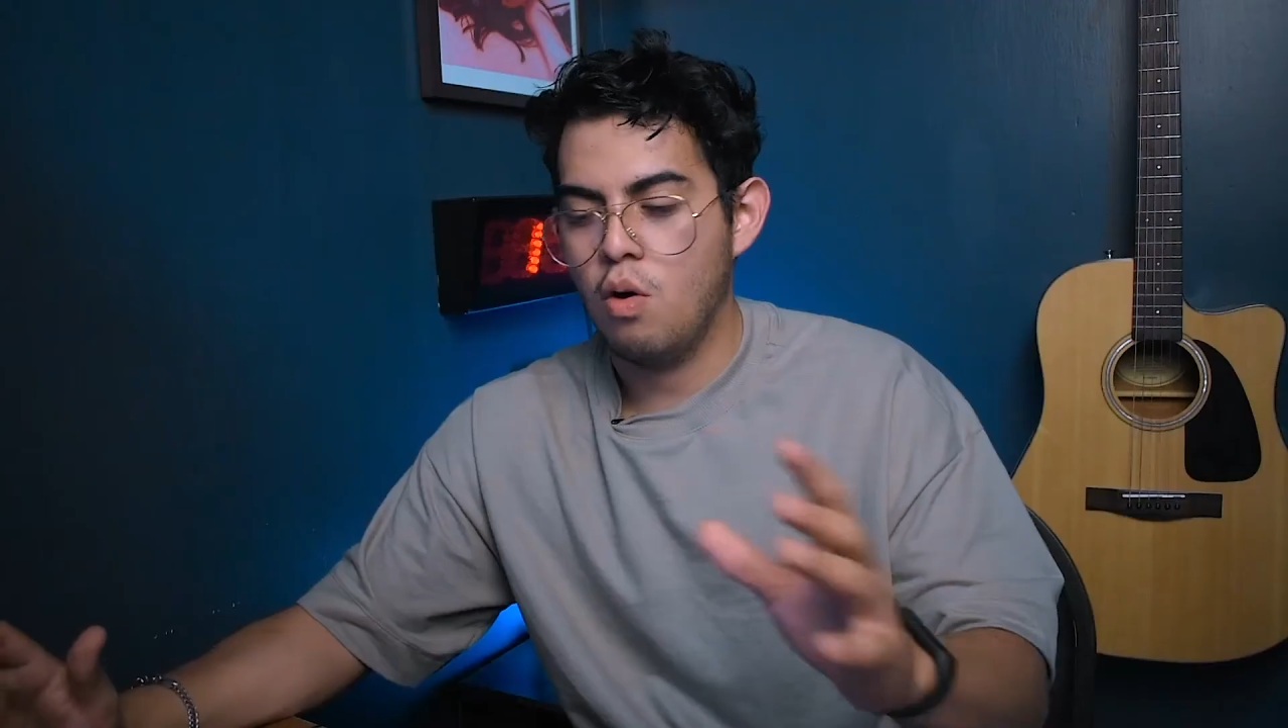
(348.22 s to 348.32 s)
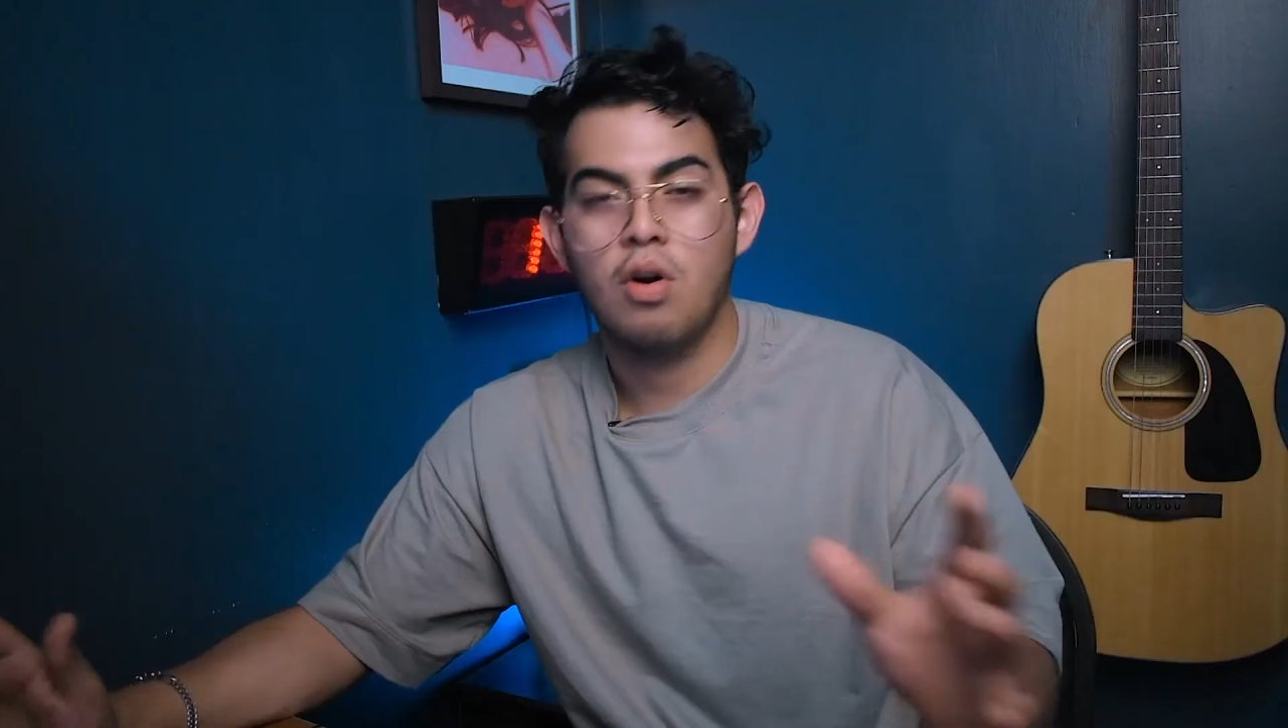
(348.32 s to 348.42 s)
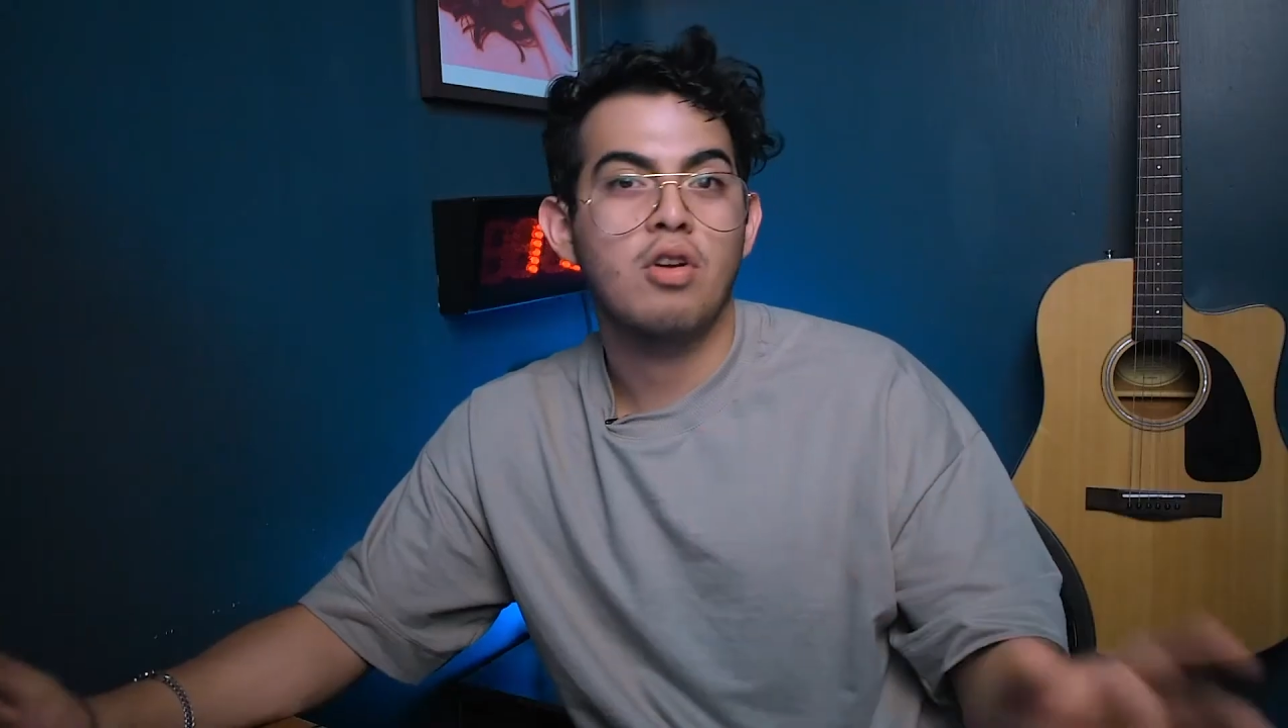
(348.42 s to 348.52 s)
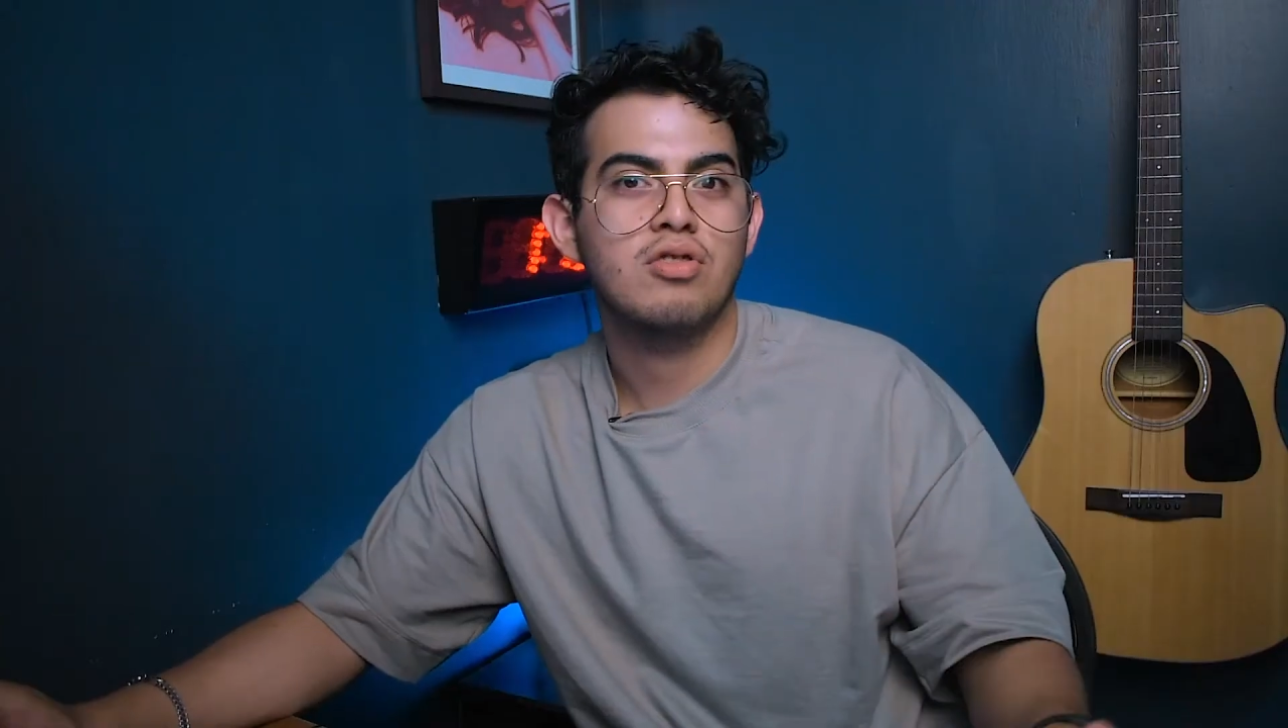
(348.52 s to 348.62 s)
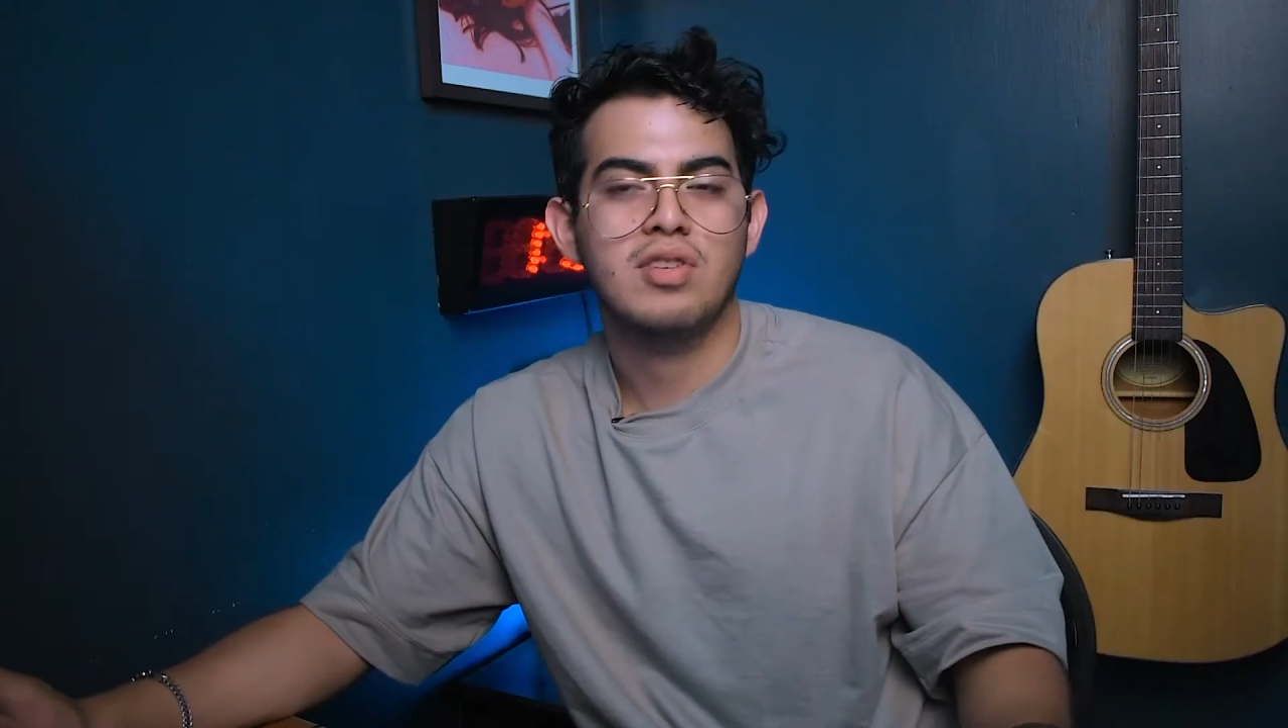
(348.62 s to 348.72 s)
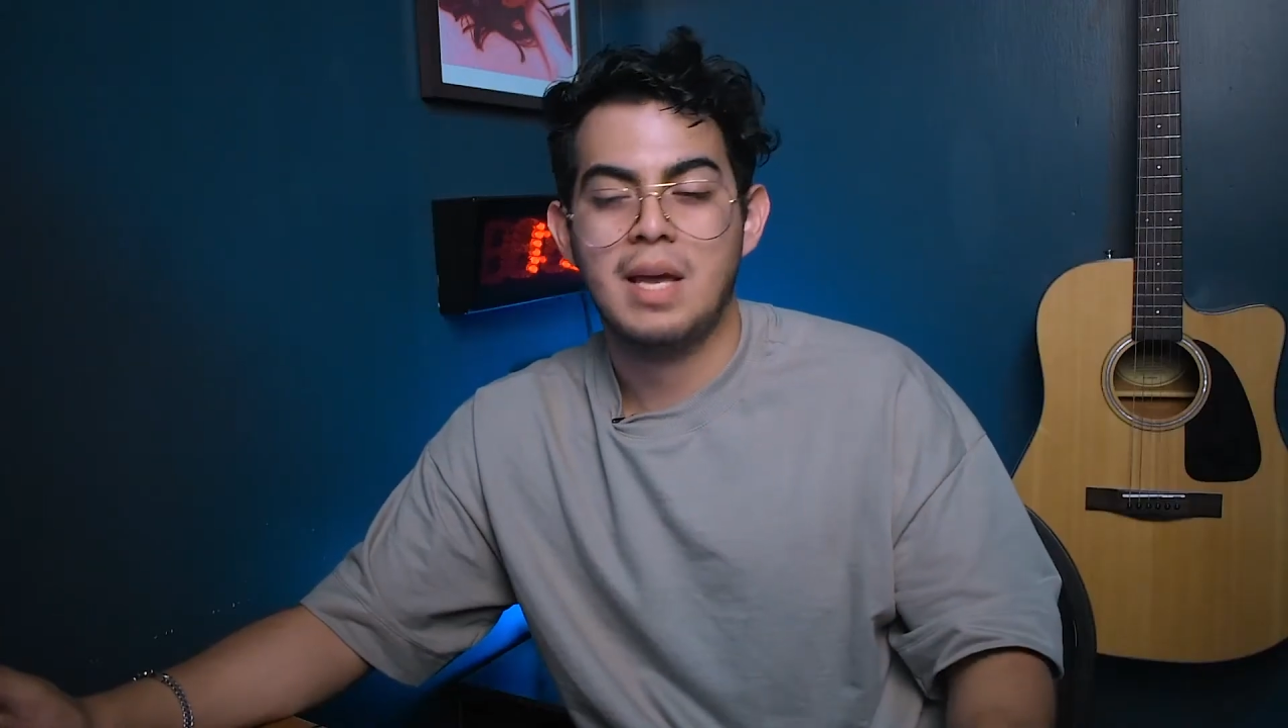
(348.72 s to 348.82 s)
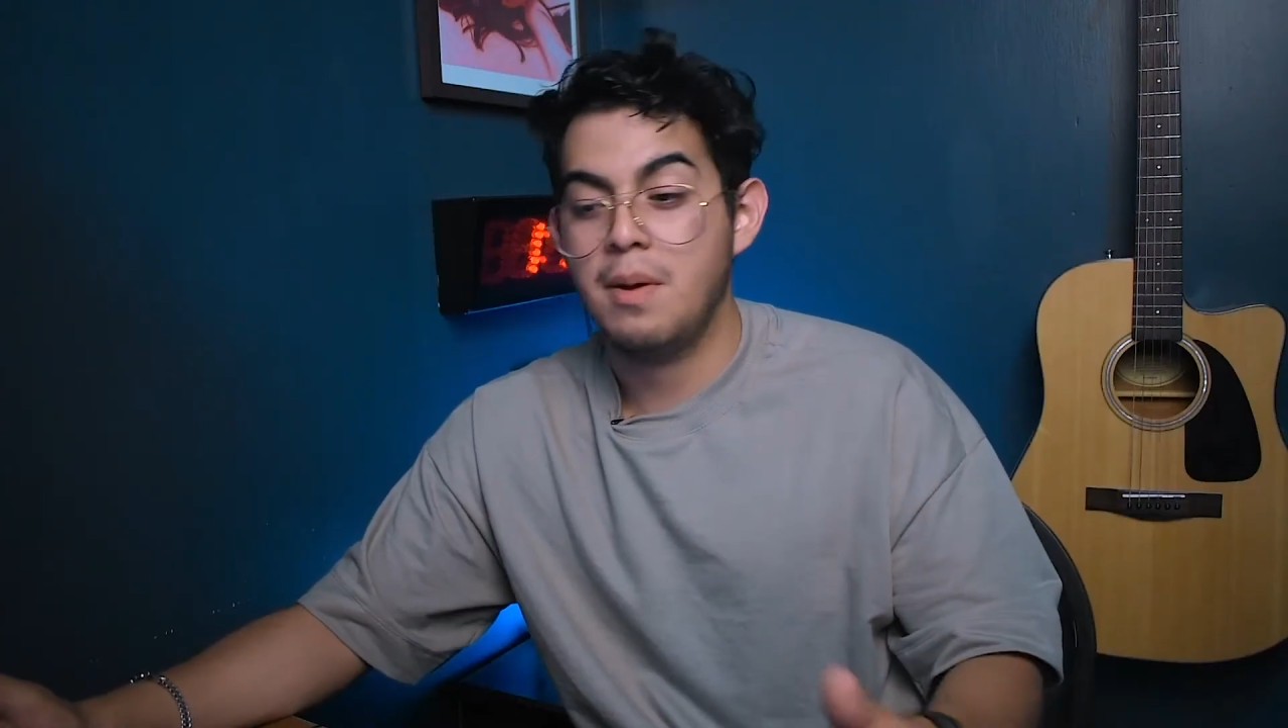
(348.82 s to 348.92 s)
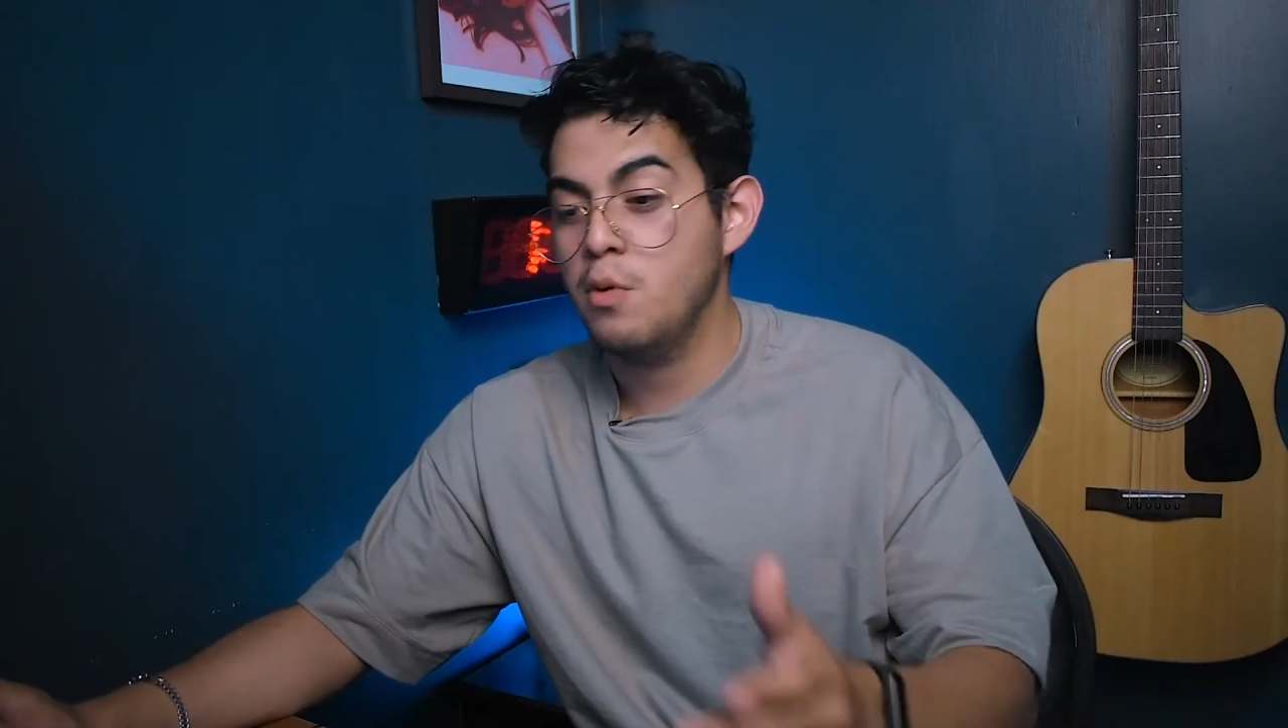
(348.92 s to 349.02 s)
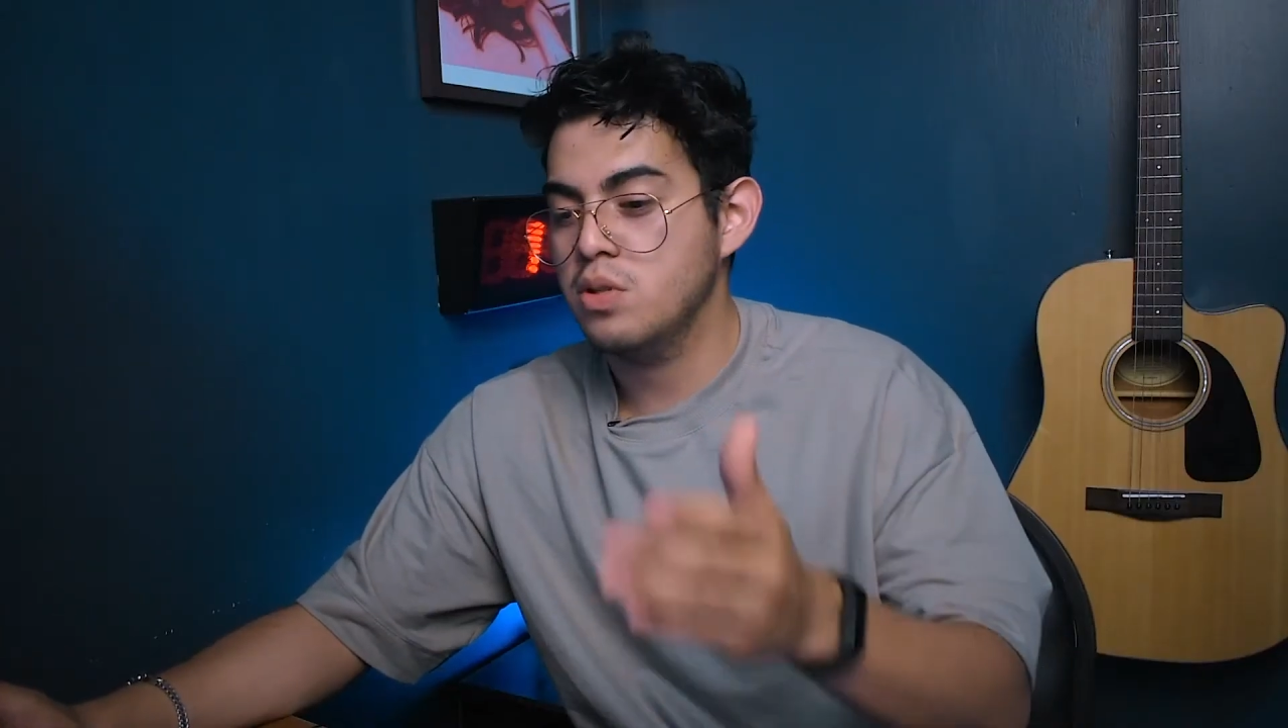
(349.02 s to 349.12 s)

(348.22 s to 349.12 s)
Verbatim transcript: o no lo sabemos